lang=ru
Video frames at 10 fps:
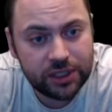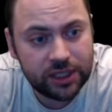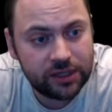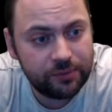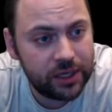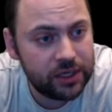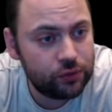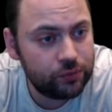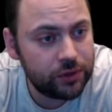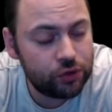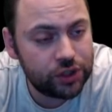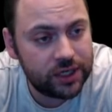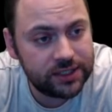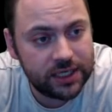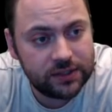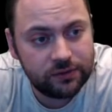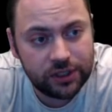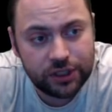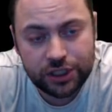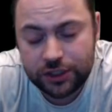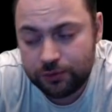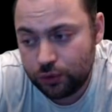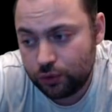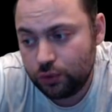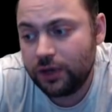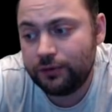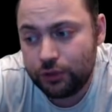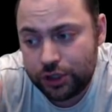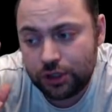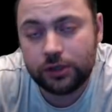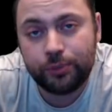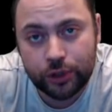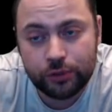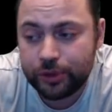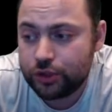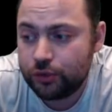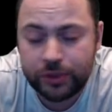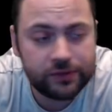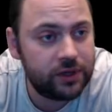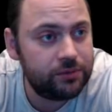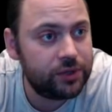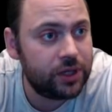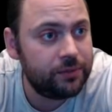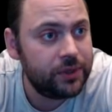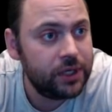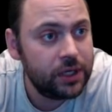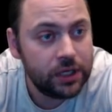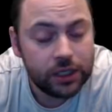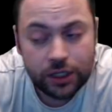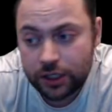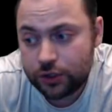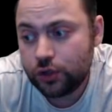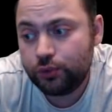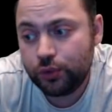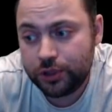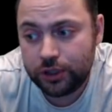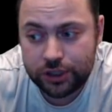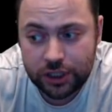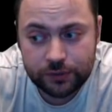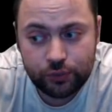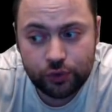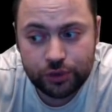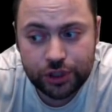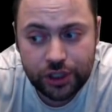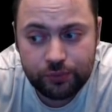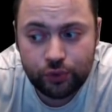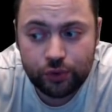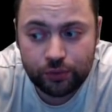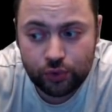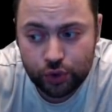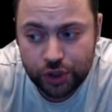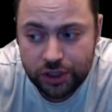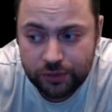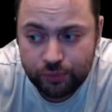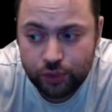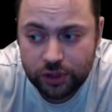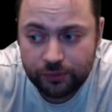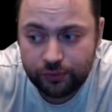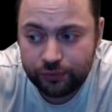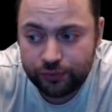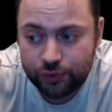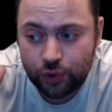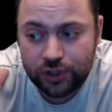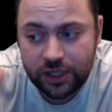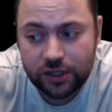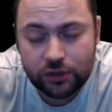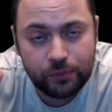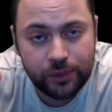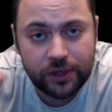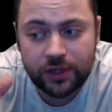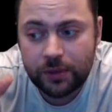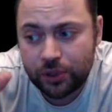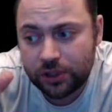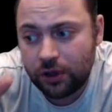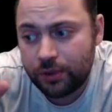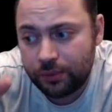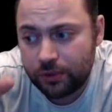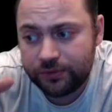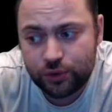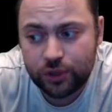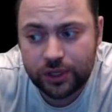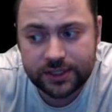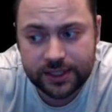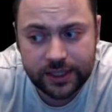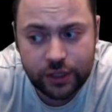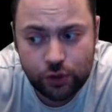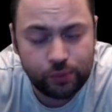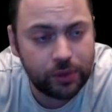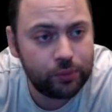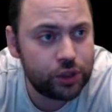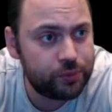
это майнит у меня уже хозяйство 36 минут. Ну, я включил, ты понял, пошел по своим делам. Сейчас что будем делать? Сейчас будем шить, будем душить, будем все делать, но перво-наперво давай попробуем стоки разогнать чуть побольше,